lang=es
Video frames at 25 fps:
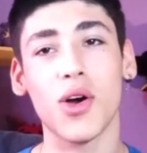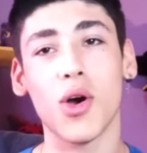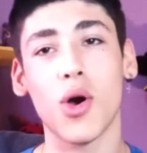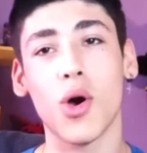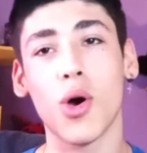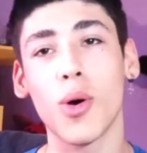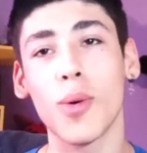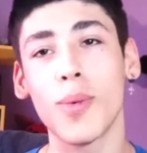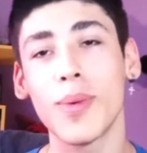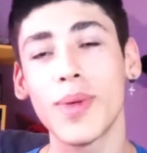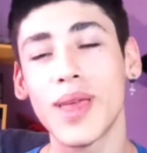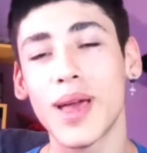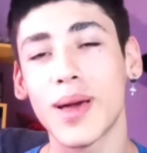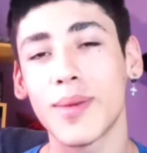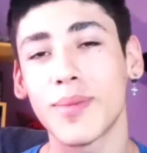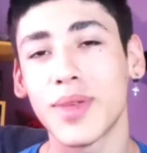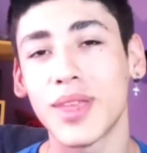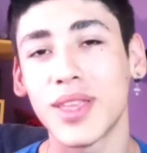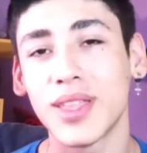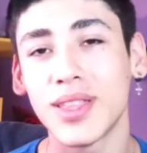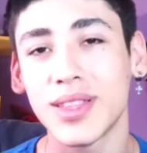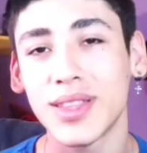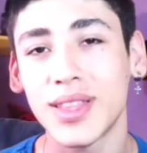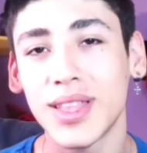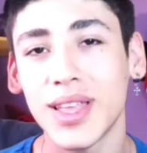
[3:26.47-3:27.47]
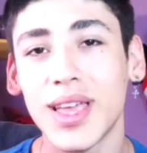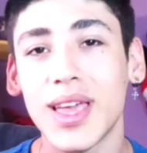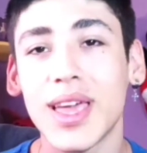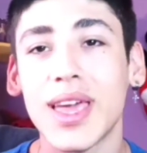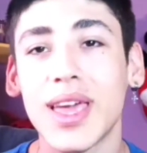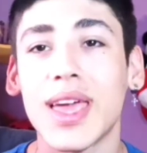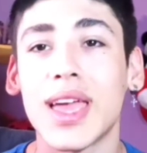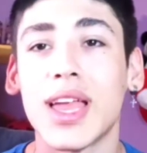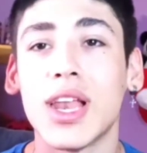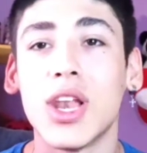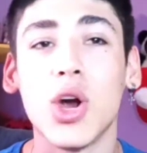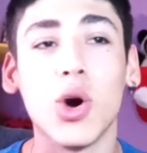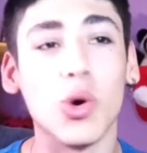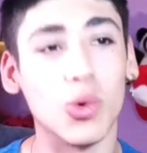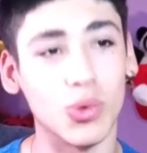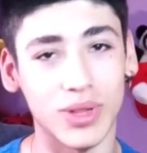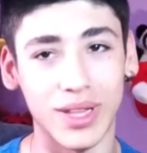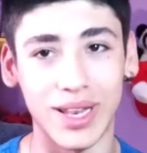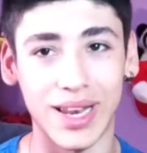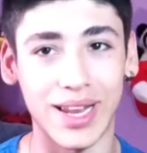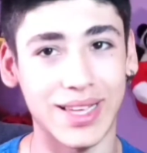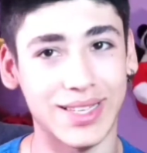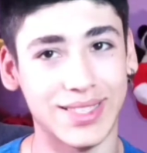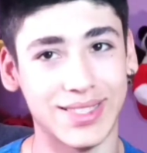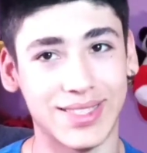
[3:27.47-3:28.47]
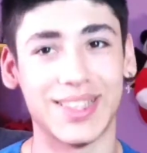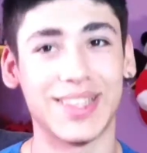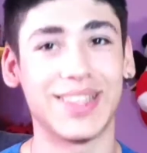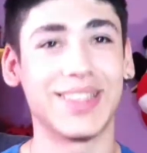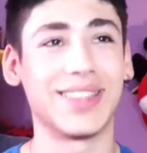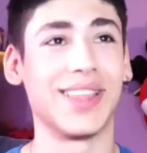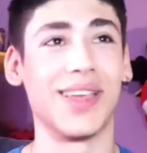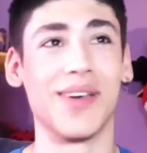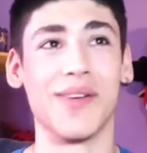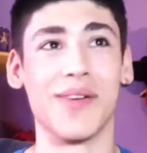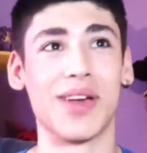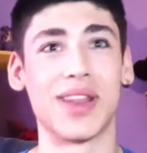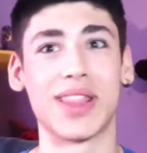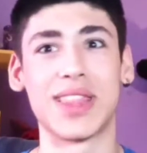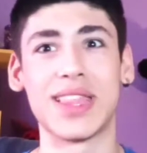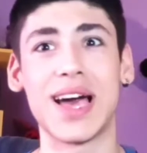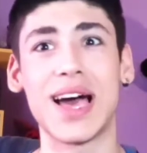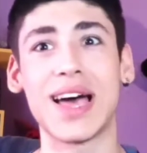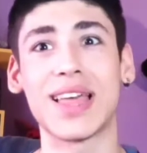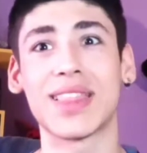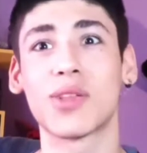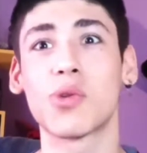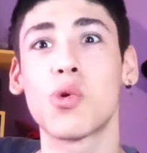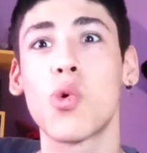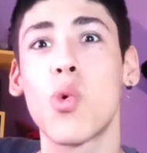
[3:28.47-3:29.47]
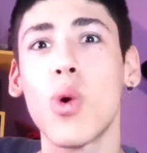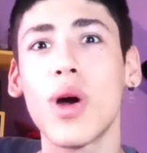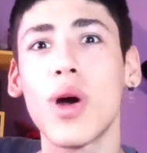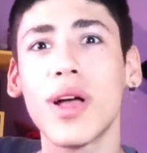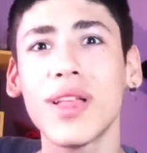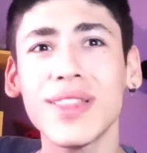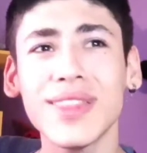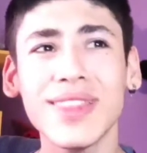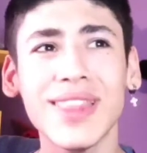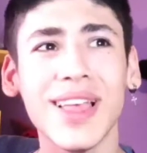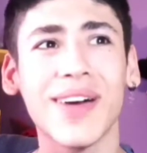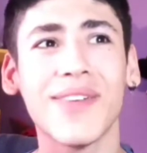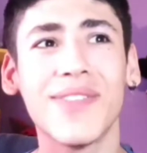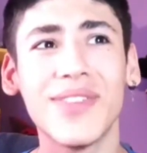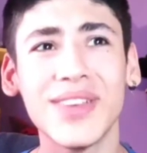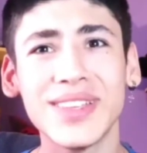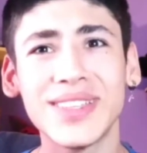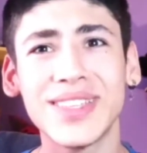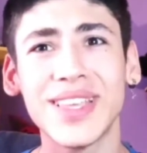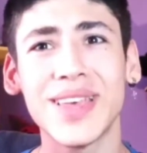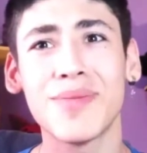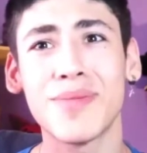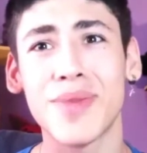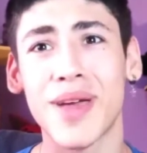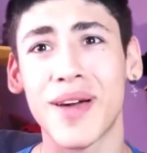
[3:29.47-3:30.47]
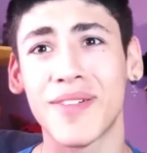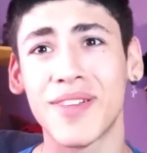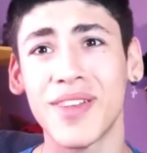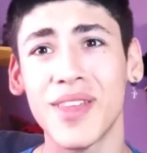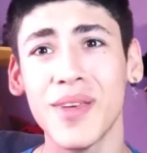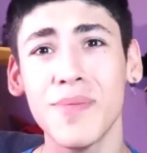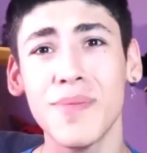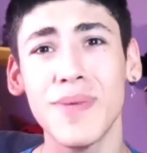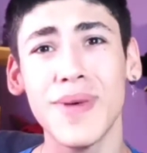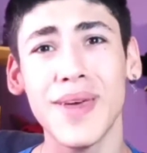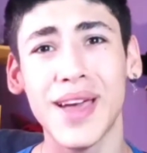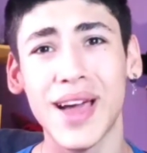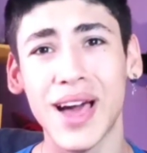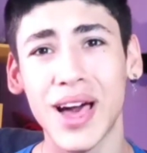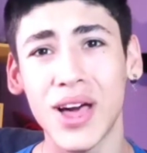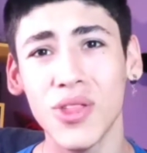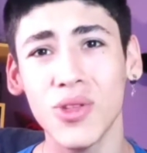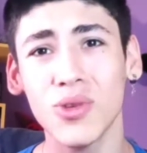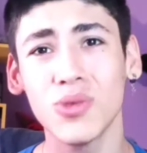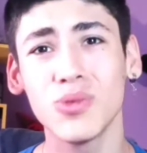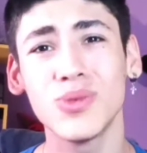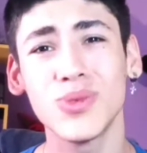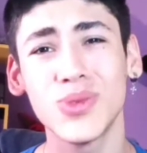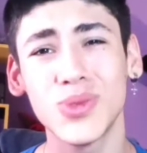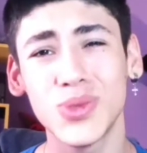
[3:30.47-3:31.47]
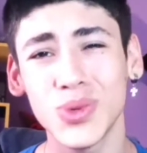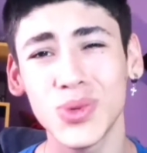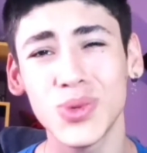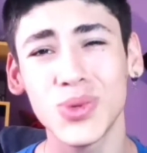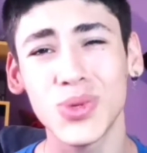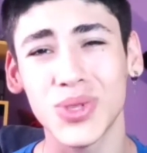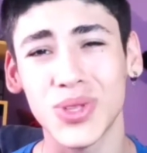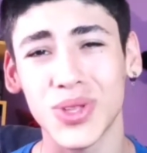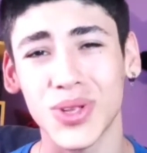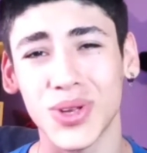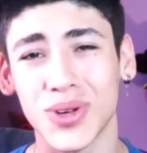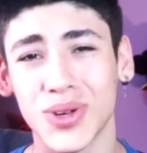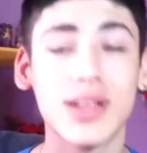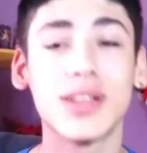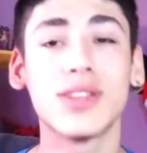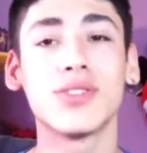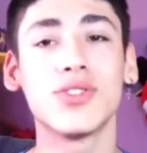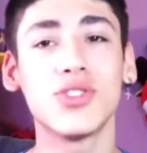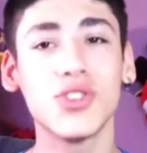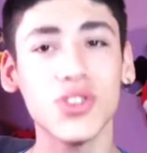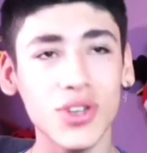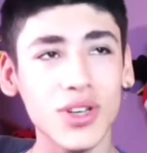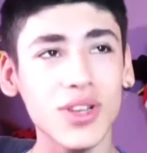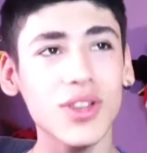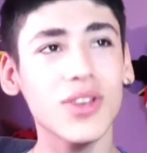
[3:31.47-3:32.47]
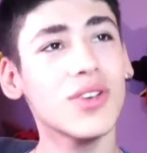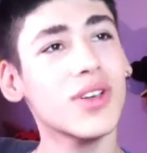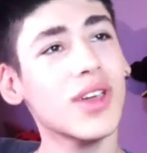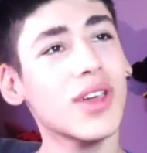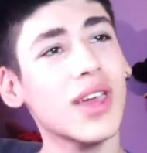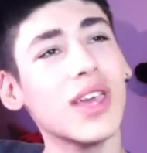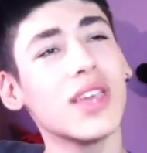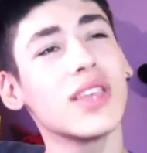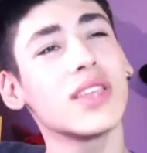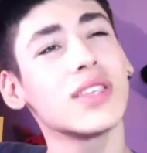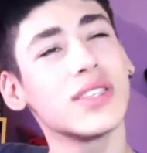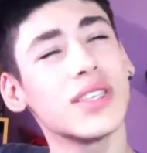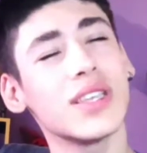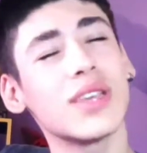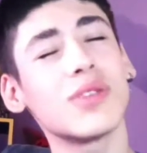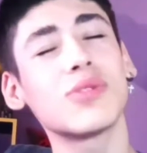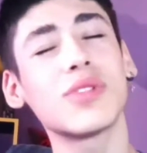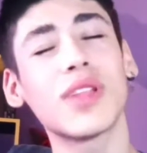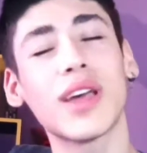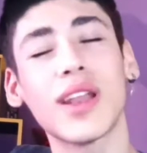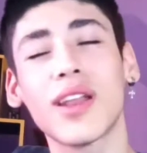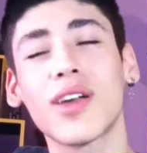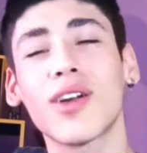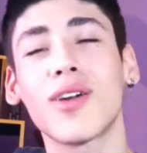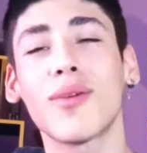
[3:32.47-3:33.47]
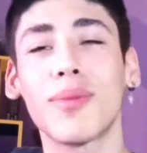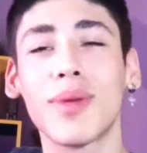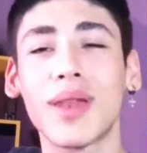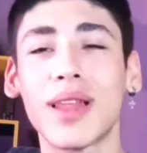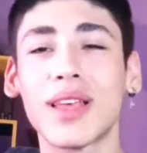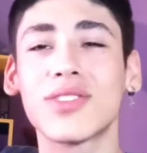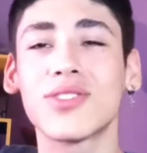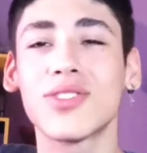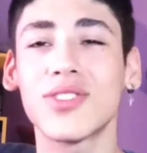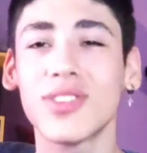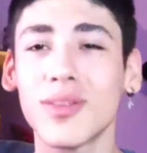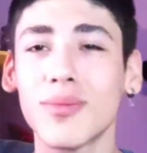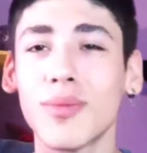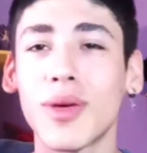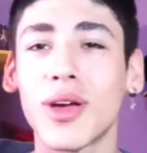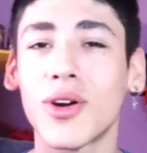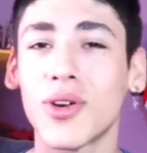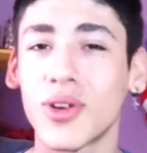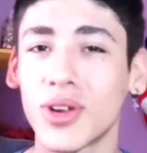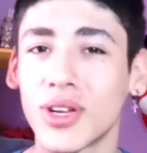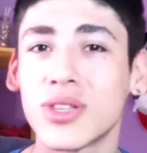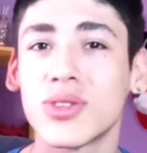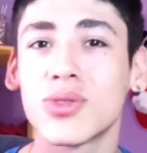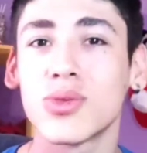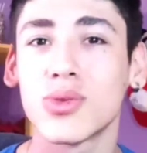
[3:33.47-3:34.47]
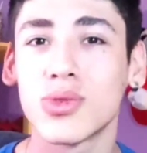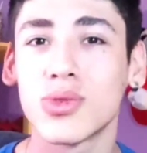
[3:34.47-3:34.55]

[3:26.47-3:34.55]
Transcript: Obviamente el Outlast. De verdad, ¿cuántas veces me habré pegado un susto? Yo creo que hice una recopilación de mejores